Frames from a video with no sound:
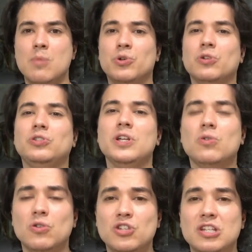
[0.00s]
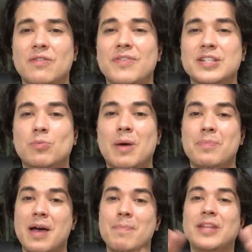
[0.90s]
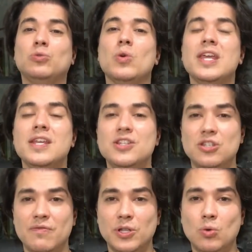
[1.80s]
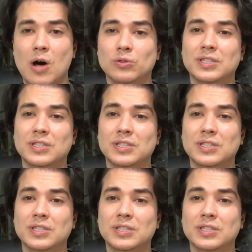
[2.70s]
porque o tricologista vai fazer um mapeamento individual,